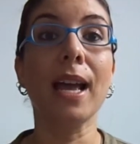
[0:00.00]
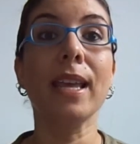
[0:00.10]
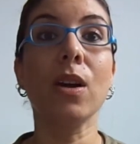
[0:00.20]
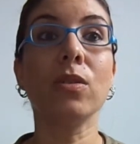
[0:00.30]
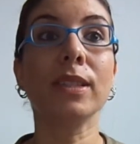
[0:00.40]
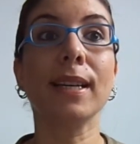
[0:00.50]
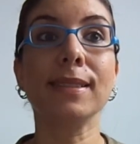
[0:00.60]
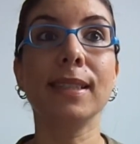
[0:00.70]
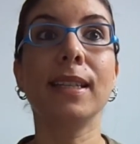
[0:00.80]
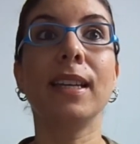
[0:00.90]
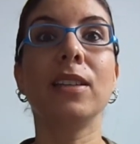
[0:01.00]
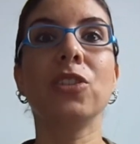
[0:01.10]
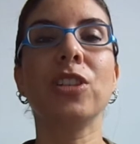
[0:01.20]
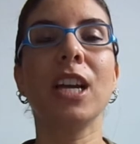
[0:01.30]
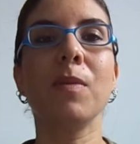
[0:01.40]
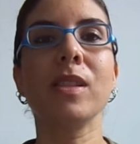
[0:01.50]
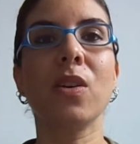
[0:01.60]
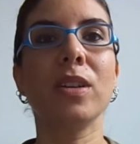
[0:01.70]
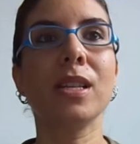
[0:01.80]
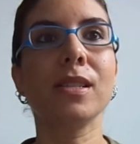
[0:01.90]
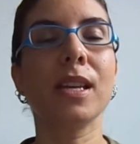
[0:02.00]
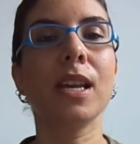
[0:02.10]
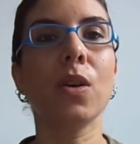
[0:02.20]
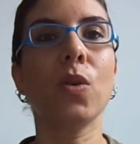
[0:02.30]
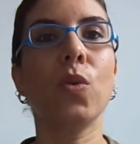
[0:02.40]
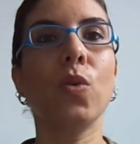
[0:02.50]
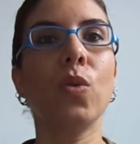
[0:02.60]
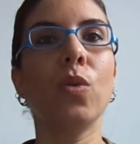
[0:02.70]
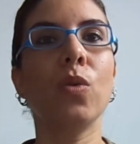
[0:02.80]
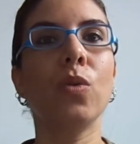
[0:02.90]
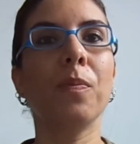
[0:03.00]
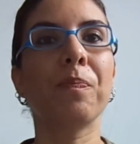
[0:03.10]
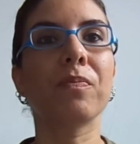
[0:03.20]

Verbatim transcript: e acontece que nós chegamos a conhecer o